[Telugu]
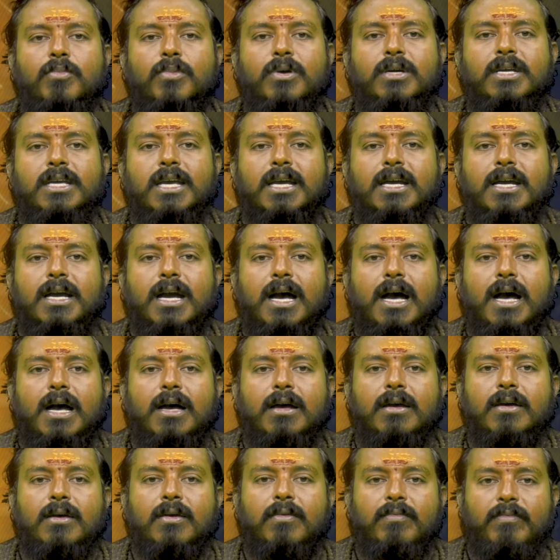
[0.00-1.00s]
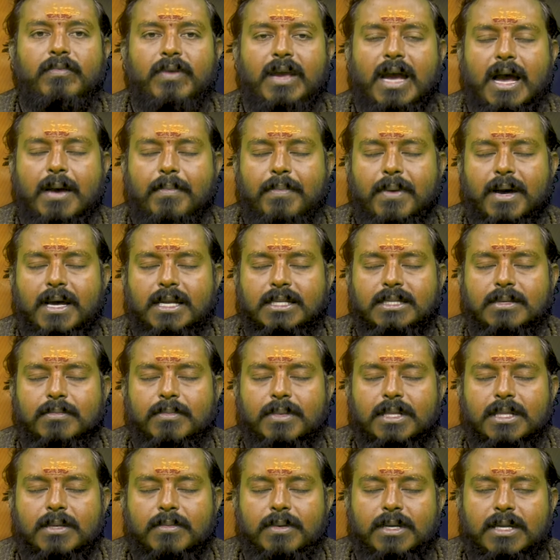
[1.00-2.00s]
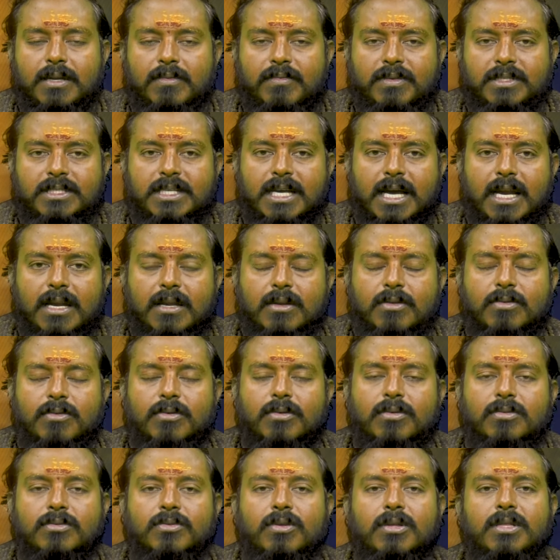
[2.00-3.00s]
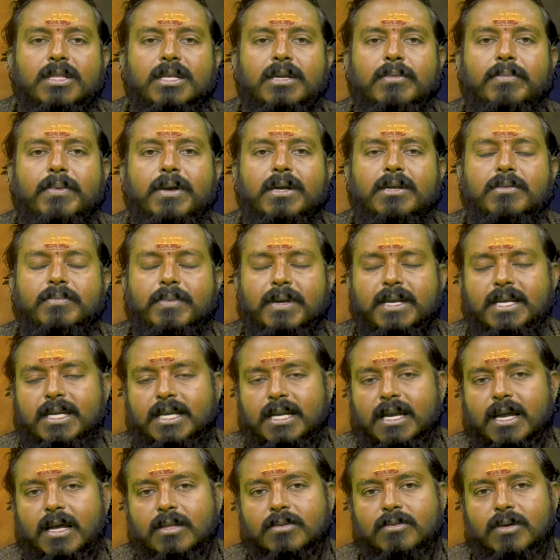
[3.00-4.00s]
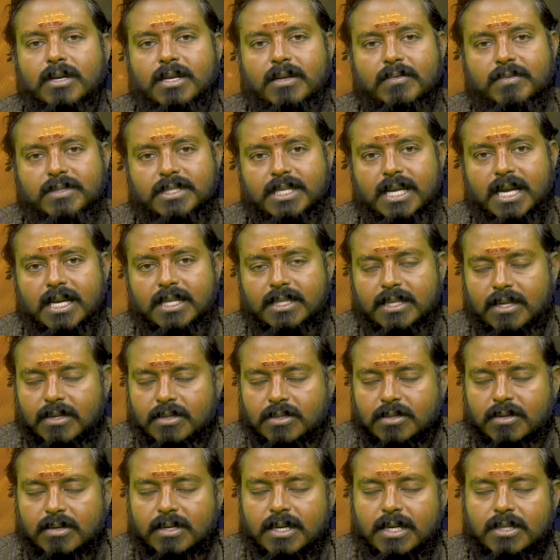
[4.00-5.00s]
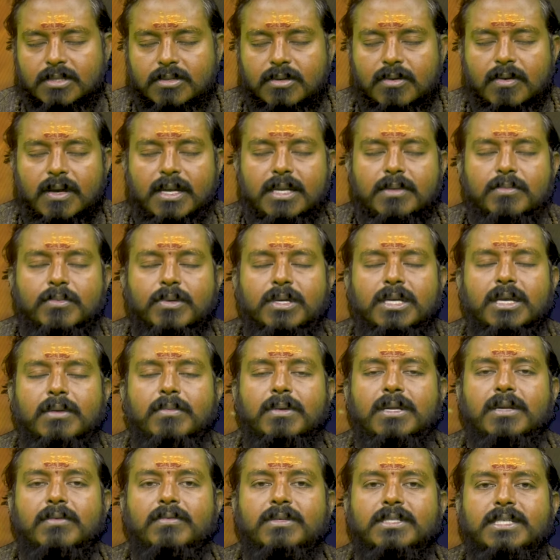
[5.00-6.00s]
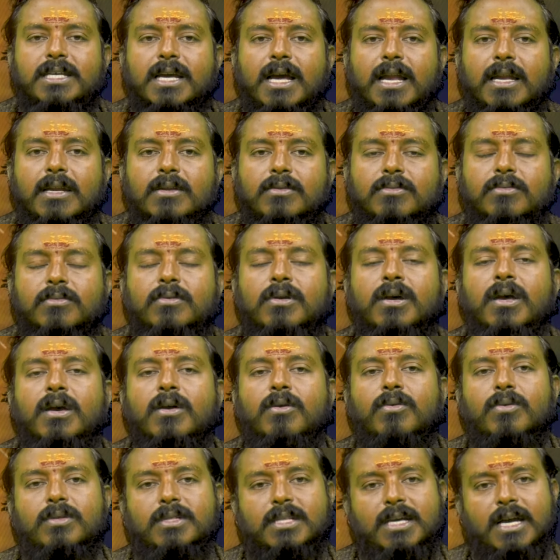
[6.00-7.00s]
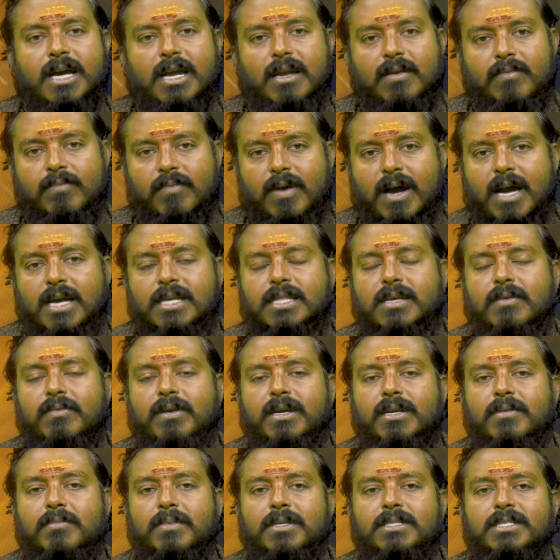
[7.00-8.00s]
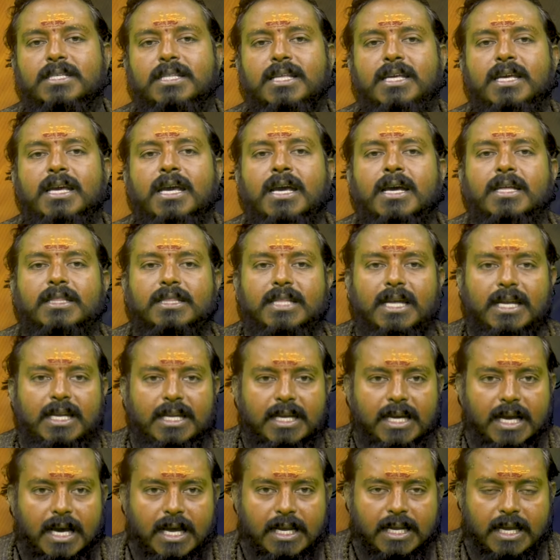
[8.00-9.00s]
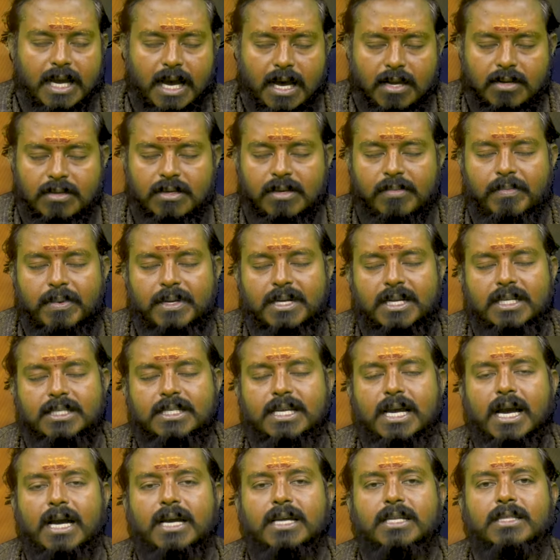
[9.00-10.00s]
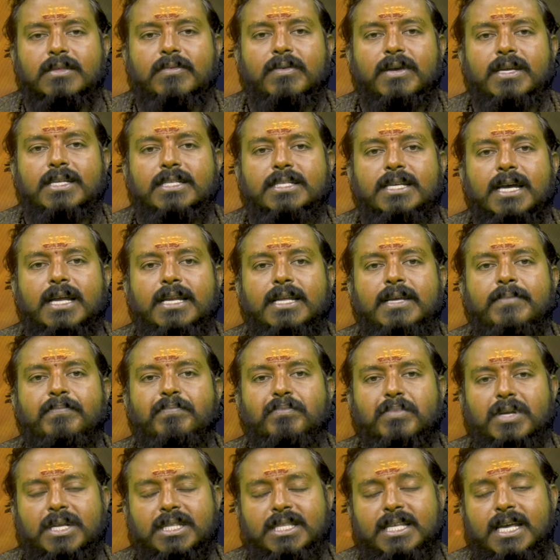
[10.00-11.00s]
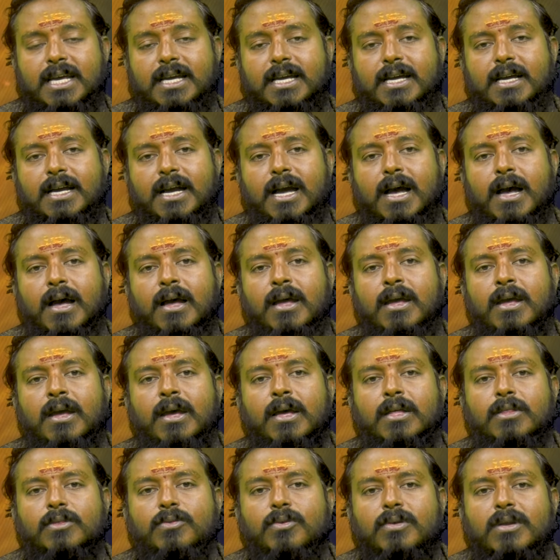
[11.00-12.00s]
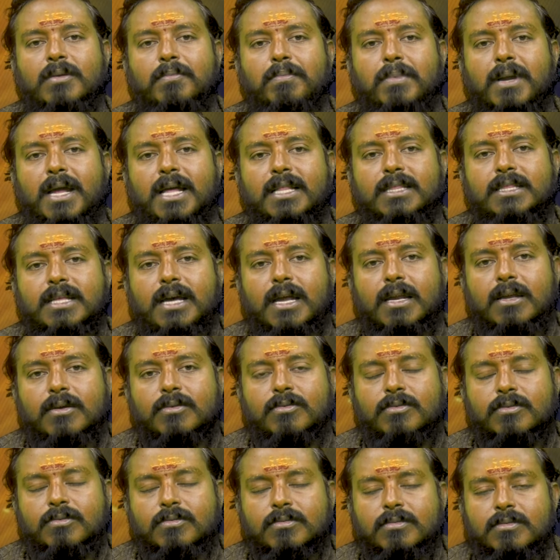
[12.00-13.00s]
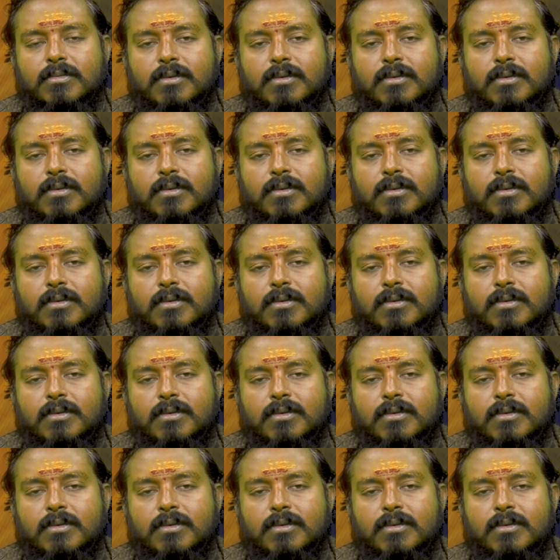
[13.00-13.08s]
ముఖ్యంగా వ్యాపార సంబంధమైన విషయాలలో తొందరపాటు పనికిరాదు అన్న విషయాన్ని తెలుసుకొని నడుచుకోవాలి ముఖ్యమైన విషయాలను కొంతకాలం వాయిదా వేయడం మంచిది తల్లిగారి ఆరోగ్యం పట్ల జాగ్రత్త వహించాలి ప్రత్యేకంగా దూర ప్రాంతాలకు